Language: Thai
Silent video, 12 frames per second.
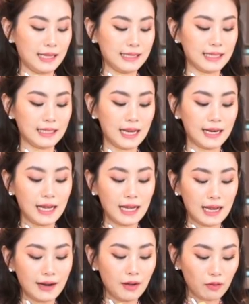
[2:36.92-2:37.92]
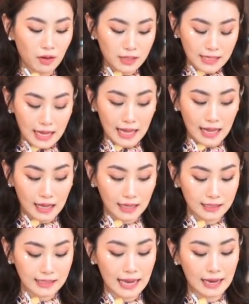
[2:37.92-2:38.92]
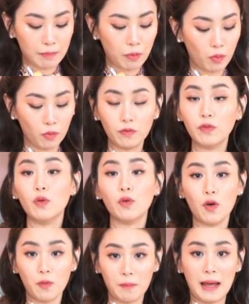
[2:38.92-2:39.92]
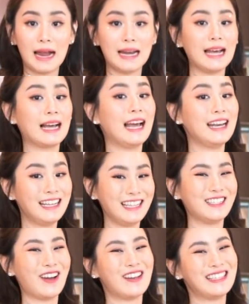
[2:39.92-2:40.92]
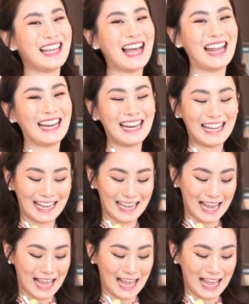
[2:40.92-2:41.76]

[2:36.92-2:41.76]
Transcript: หลังจากนั้นนะคะเราก็จะใส่ผงฟูลงไปนะคะ 1 ช้อนชานั่นเอง